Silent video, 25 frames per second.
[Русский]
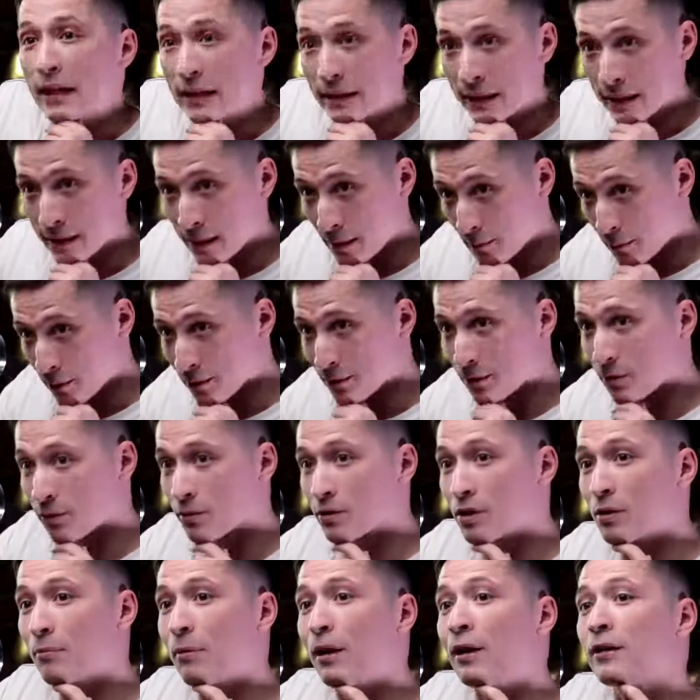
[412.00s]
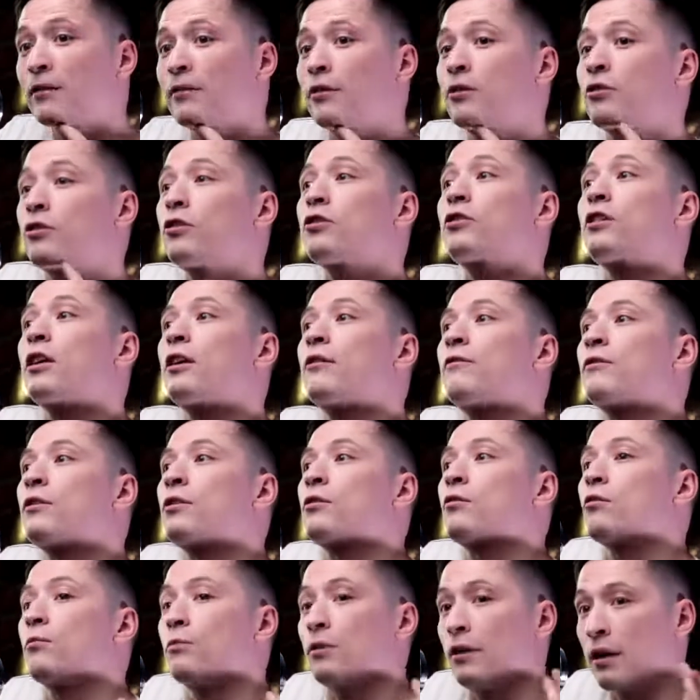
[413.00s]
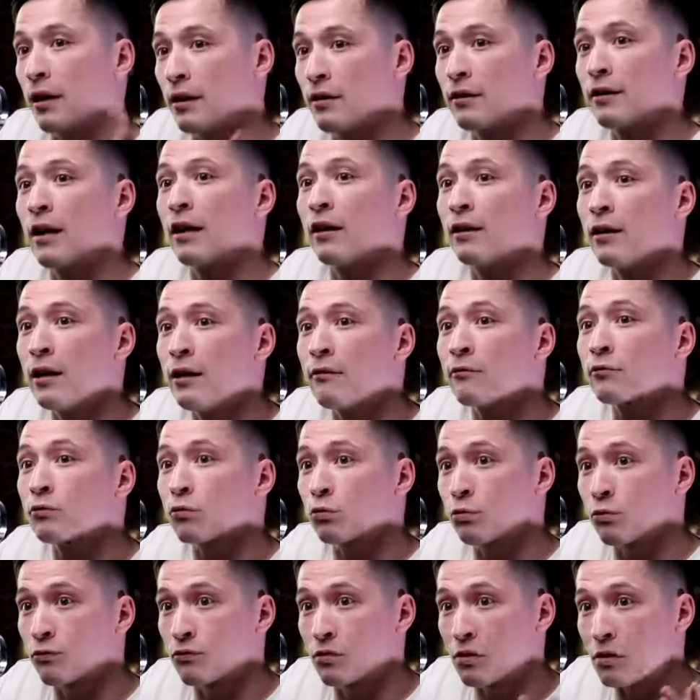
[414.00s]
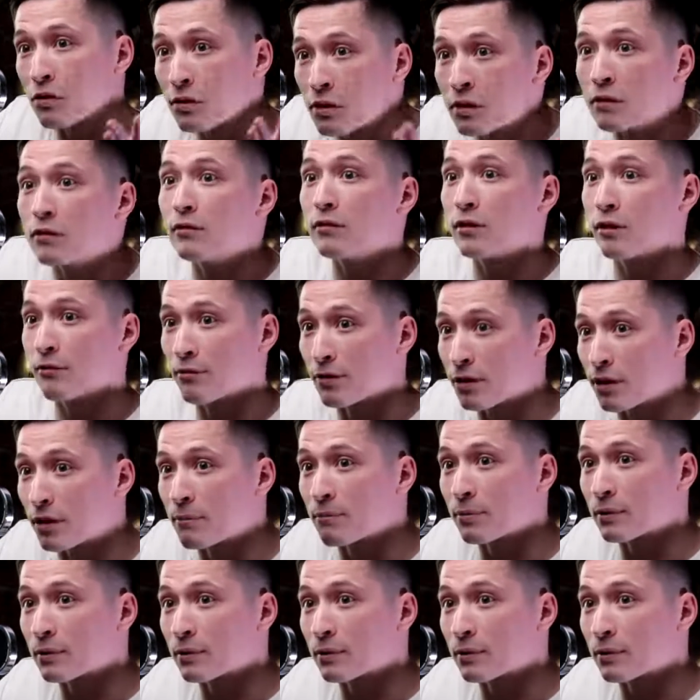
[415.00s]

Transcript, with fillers: когда с тобой интервью снимали, ты говоришь, если я выиграю Михаила Коклева, то и в цене-то, наверное,